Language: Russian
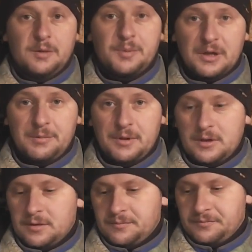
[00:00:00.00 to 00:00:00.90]
не прилипли
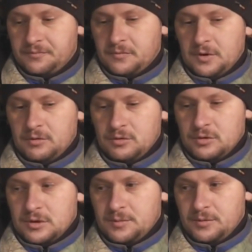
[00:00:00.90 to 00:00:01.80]
они. И вот
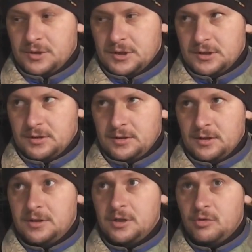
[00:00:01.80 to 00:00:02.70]
уже, получается,
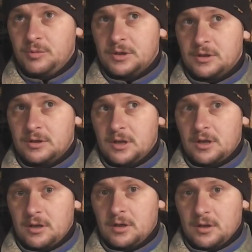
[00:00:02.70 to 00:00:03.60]
недели три у меня, наверное,
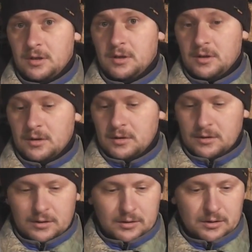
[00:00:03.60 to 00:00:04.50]
да,
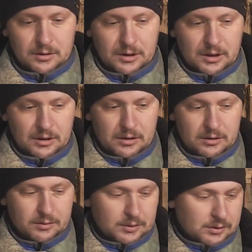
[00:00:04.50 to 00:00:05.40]
я
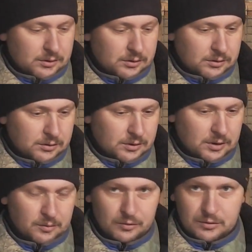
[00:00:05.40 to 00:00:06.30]
этими
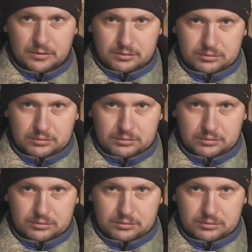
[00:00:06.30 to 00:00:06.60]
такими вот